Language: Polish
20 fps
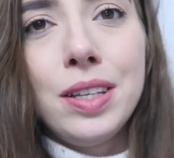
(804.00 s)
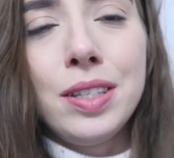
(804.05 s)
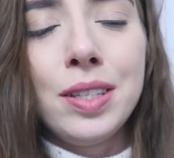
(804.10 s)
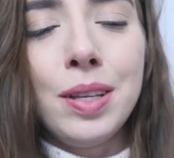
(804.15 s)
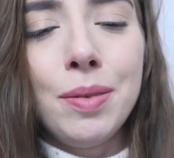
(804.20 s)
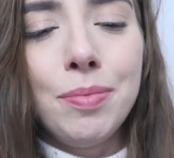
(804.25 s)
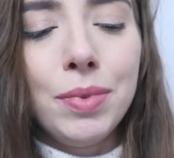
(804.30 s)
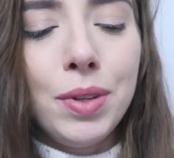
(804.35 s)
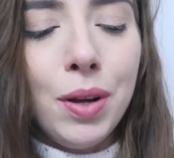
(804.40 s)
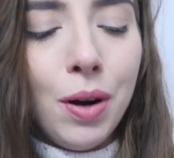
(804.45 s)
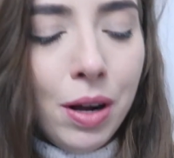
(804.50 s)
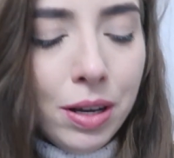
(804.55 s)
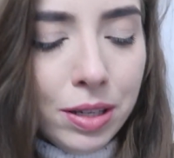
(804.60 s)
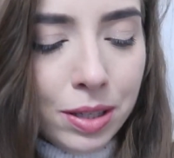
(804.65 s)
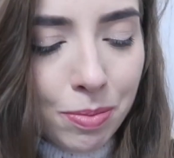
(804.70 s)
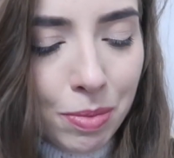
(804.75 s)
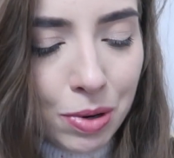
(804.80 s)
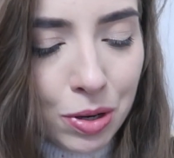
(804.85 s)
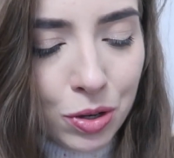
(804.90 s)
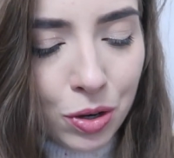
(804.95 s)
Jestem
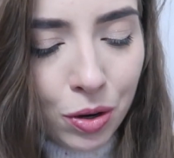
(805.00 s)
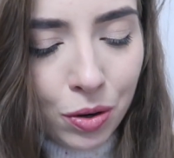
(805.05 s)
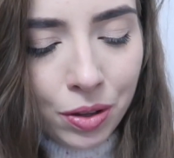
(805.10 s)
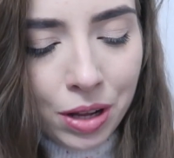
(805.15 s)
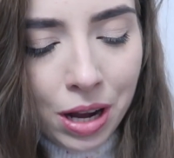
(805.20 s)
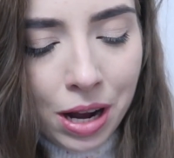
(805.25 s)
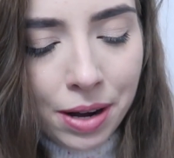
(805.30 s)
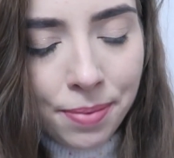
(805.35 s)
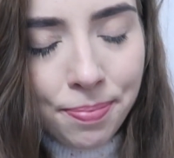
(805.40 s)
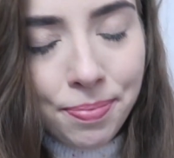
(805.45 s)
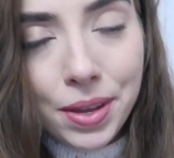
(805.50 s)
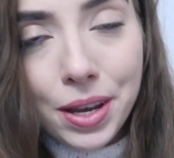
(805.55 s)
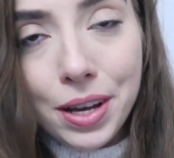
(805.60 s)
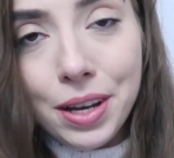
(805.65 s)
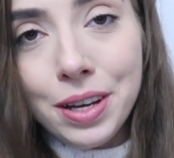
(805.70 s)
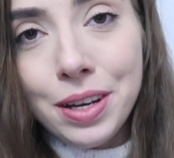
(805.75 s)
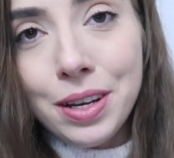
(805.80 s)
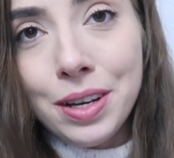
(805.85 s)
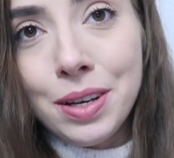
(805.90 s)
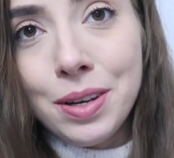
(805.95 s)
trochę zmęczona
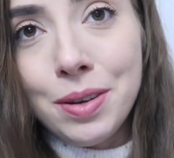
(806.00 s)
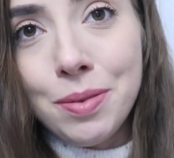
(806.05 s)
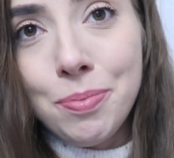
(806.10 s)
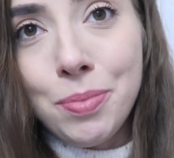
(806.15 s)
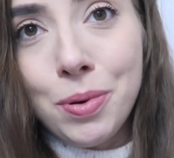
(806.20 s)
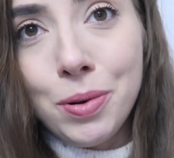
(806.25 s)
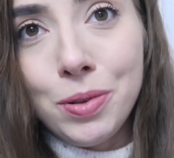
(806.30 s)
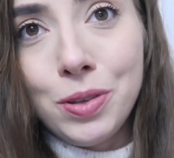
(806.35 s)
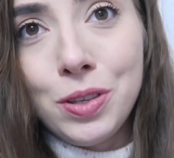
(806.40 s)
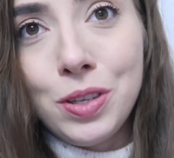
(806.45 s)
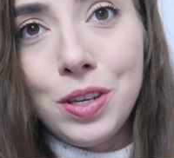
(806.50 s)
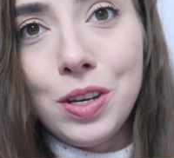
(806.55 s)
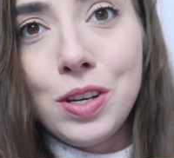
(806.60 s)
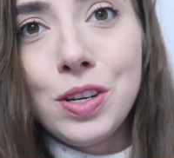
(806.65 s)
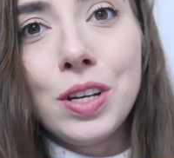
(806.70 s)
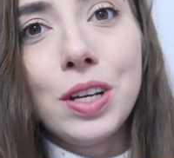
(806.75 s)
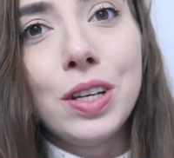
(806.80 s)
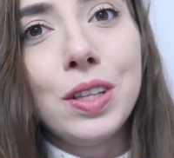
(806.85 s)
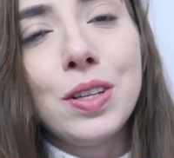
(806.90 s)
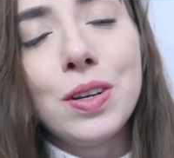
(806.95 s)
e, po
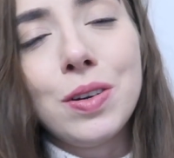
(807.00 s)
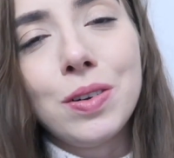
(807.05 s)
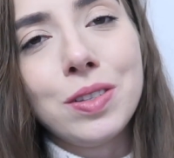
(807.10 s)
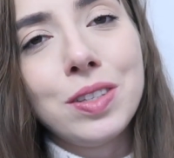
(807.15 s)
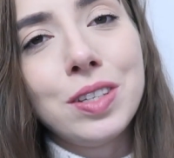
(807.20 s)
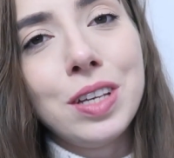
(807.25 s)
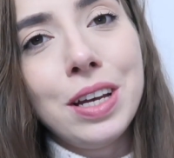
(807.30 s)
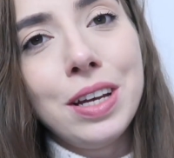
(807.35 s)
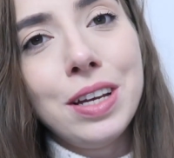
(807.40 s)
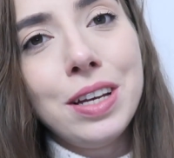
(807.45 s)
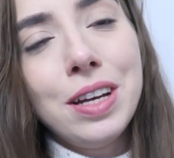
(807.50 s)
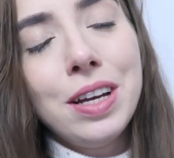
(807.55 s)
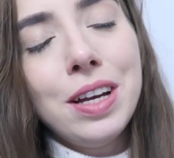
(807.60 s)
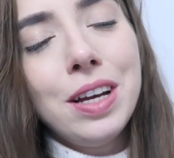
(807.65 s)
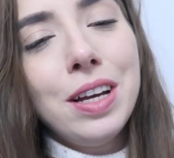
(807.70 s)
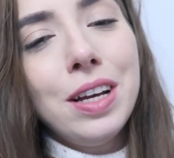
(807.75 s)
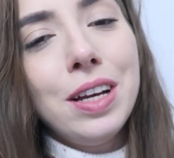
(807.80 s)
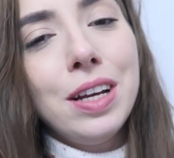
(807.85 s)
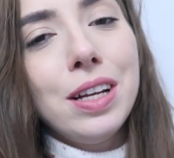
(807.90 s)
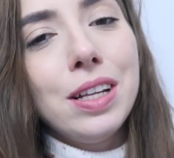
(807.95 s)
dzisiejszej drodze.
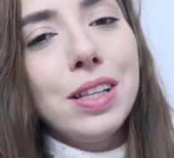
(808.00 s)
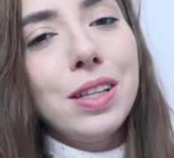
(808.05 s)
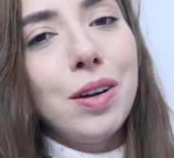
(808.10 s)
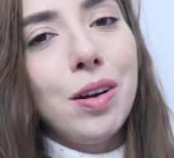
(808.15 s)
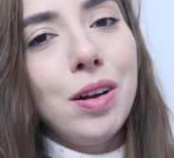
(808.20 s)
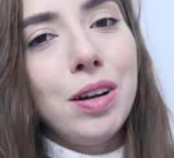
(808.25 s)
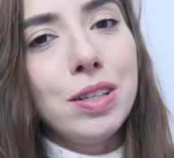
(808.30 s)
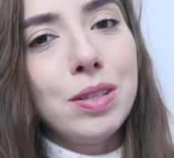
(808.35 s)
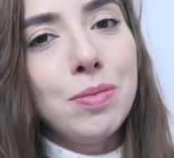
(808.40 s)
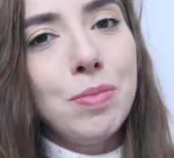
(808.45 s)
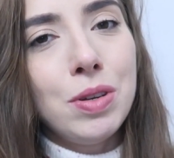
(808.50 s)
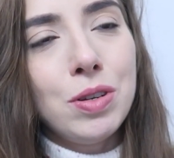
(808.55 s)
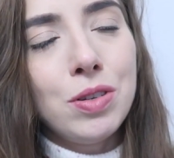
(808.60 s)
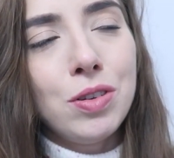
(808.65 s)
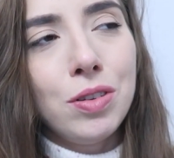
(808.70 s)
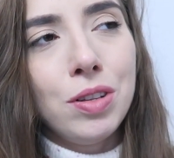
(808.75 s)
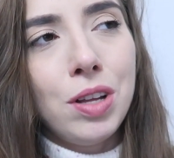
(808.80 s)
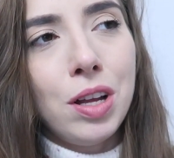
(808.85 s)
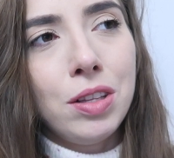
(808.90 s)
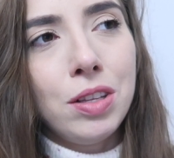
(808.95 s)
Trochę
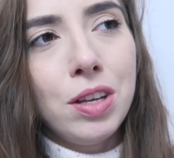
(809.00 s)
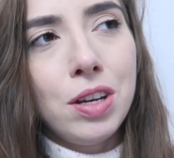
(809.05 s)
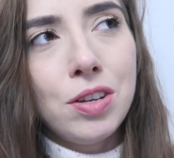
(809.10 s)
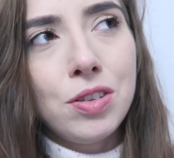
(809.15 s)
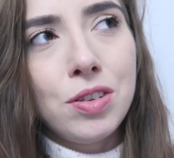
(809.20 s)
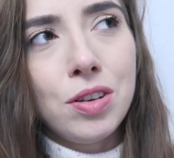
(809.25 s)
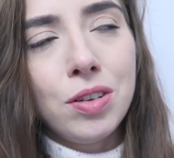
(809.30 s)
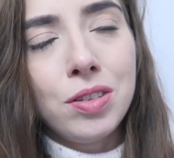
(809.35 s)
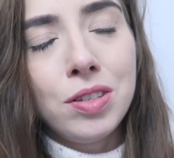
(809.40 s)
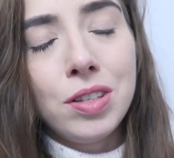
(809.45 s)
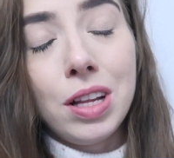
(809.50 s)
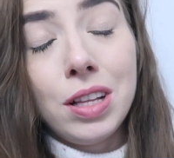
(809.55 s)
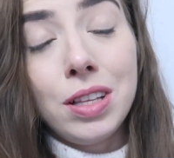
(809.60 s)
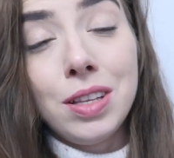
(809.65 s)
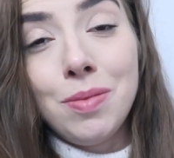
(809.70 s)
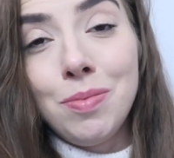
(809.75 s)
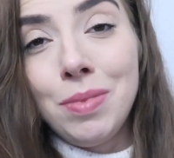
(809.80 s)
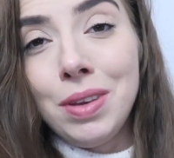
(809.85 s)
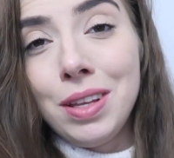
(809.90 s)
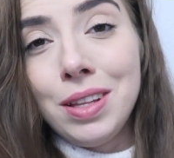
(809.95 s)
zmęczona też
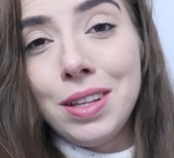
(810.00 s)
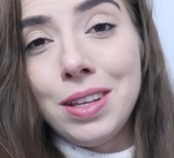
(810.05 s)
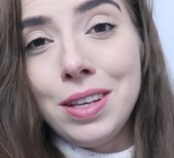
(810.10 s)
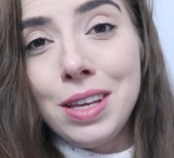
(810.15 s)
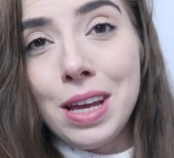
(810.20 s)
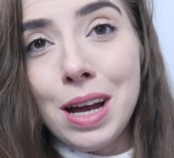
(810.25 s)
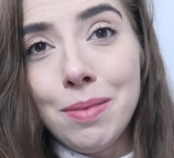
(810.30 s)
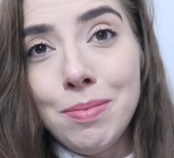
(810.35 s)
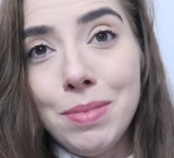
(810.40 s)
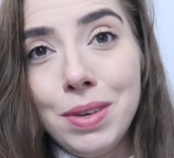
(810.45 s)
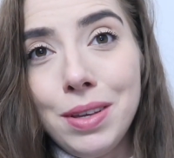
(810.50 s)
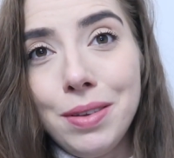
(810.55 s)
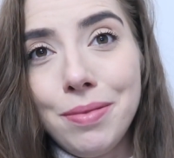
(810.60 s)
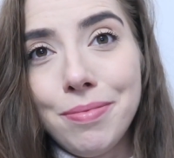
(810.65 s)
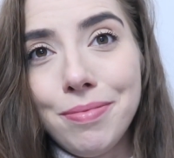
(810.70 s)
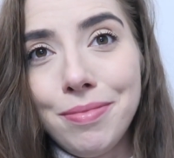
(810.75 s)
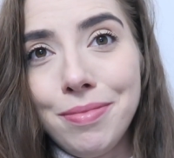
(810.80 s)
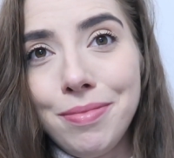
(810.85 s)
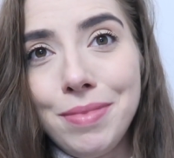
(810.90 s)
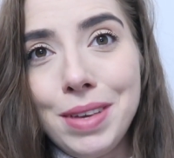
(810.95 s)
ostatnimi dniami,
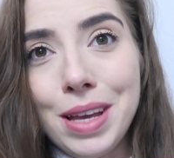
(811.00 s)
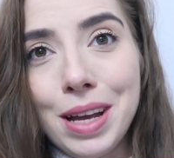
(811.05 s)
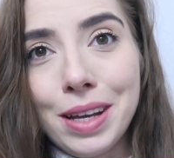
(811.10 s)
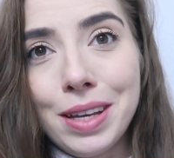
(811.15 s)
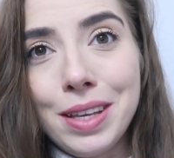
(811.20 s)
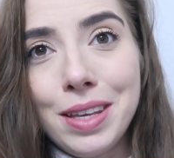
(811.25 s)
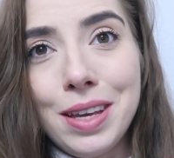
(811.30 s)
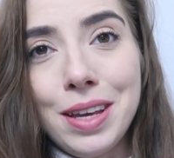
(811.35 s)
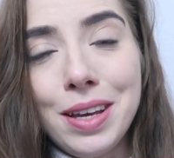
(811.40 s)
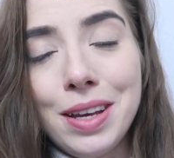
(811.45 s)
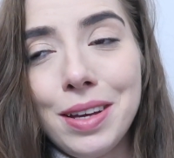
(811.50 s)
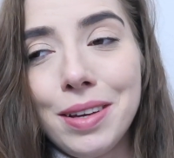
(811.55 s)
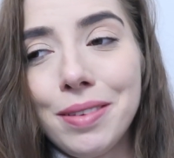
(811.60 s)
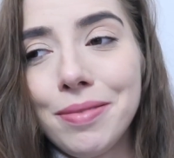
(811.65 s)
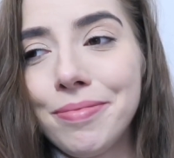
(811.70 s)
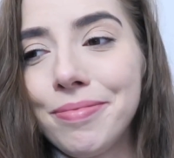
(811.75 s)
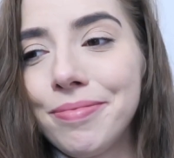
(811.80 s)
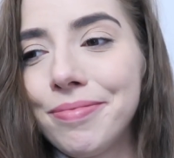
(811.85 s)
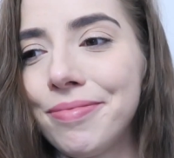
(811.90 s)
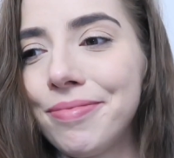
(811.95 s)
jak
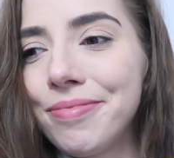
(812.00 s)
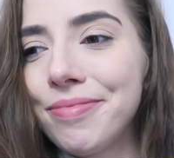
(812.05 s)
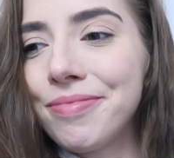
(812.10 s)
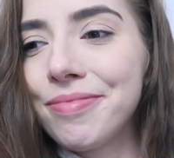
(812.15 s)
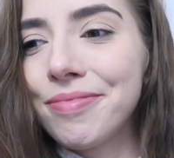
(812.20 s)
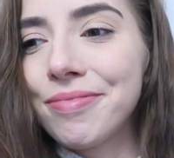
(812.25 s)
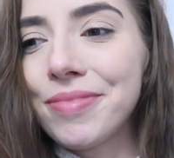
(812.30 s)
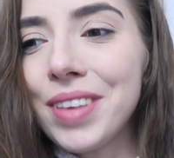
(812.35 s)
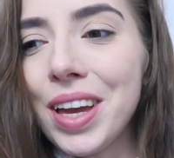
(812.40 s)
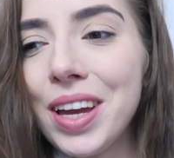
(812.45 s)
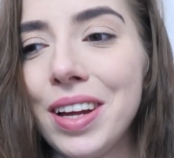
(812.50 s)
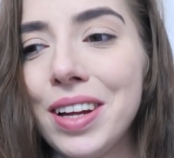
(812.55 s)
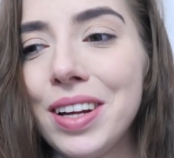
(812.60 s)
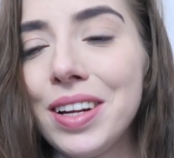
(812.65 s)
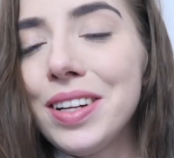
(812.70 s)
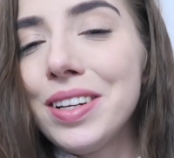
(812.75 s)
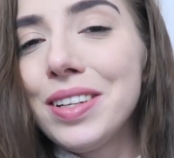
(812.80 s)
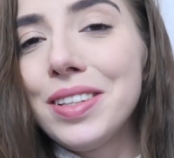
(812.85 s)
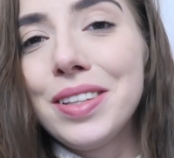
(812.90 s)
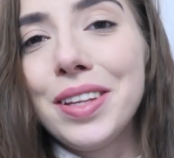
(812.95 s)
nie
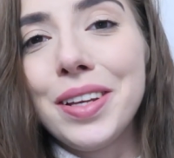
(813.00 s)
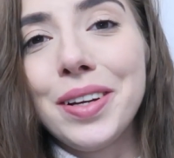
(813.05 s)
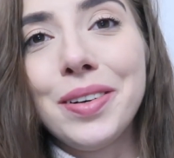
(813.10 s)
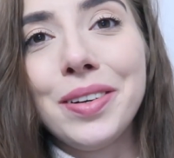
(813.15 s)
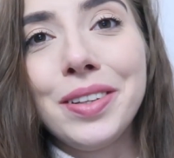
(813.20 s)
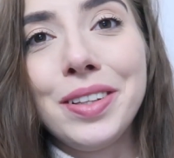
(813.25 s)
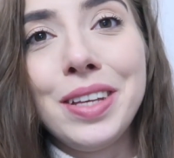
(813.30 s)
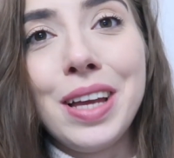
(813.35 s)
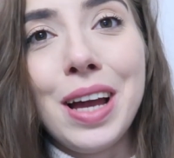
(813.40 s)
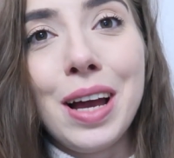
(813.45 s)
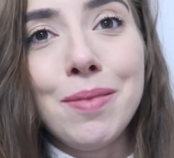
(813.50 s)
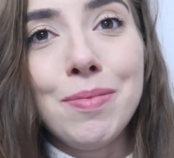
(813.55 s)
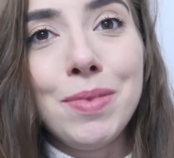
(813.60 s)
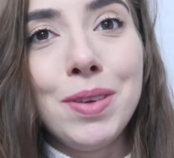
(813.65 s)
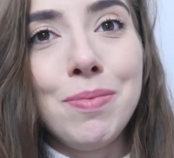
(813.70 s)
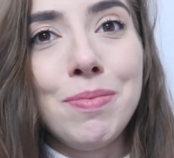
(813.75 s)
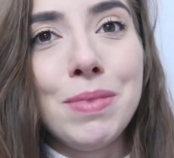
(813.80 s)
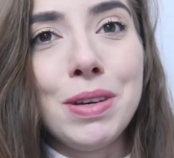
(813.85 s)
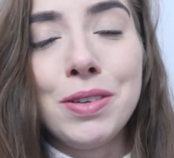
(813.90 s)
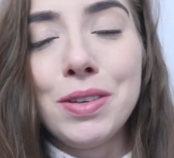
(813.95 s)

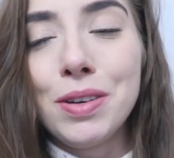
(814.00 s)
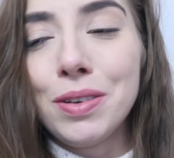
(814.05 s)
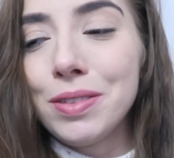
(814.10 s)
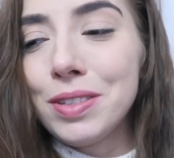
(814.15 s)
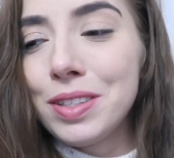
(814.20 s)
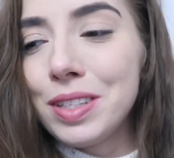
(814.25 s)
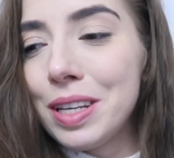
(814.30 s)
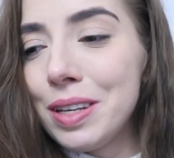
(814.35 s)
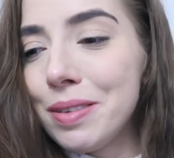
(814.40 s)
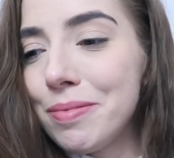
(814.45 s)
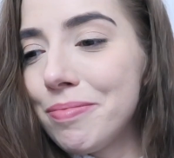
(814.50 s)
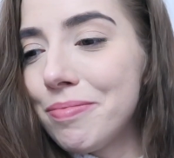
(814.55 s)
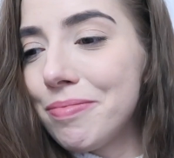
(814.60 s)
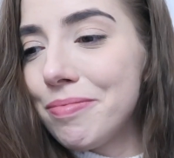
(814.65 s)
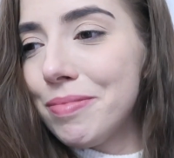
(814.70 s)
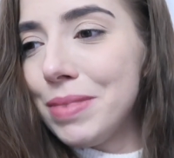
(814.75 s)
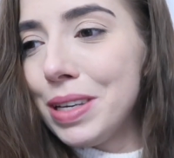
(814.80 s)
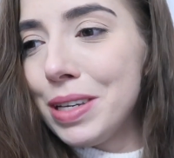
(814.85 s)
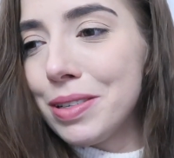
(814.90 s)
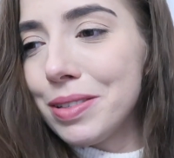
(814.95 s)
tygodniami, miesiącem,
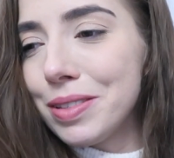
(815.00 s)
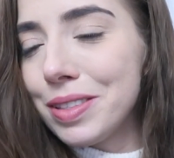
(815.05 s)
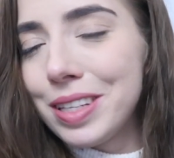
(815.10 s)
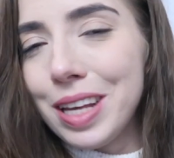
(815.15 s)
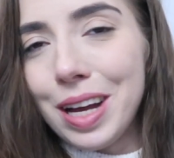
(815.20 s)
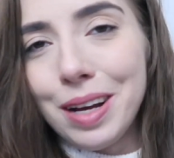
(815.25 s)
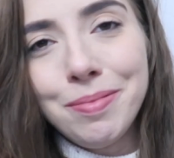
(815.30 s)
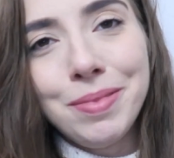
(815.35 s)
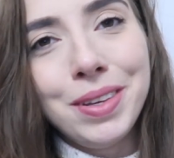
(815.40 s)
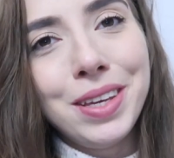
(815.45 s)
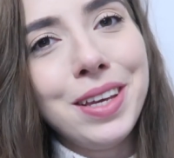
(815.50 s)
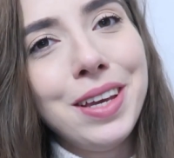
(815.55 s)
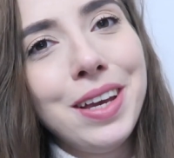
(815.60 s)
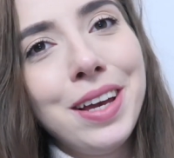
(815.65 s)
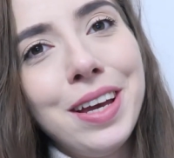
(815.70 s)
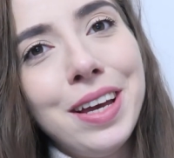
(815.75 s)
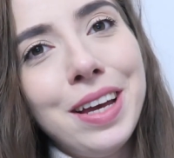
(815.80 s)
miesiącami.